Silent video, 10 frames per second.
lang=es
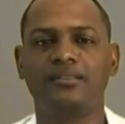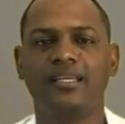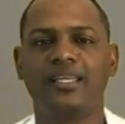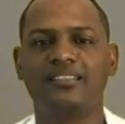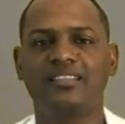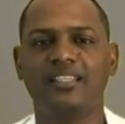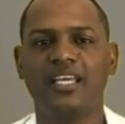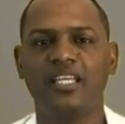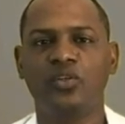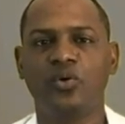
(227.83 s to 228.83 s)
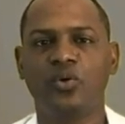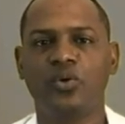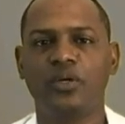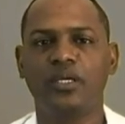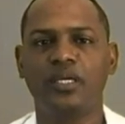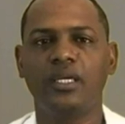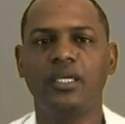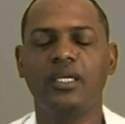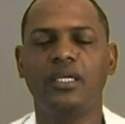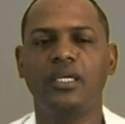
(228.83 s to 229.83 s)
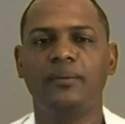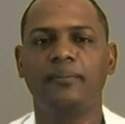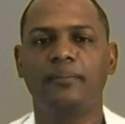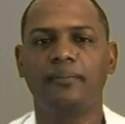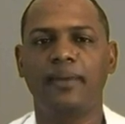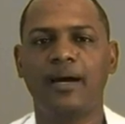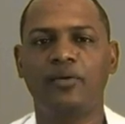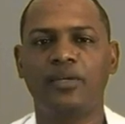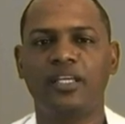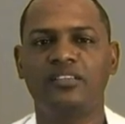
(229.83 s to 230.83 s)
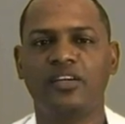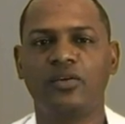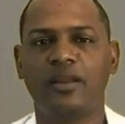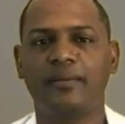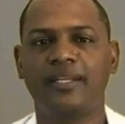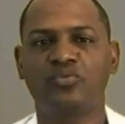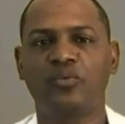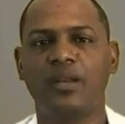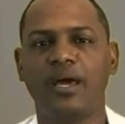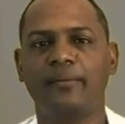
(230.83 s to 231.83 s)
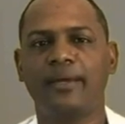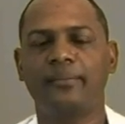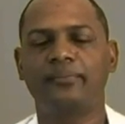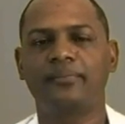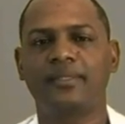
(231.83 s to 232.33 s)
Sigue descendiendo y va a unirse con la vena subclavia,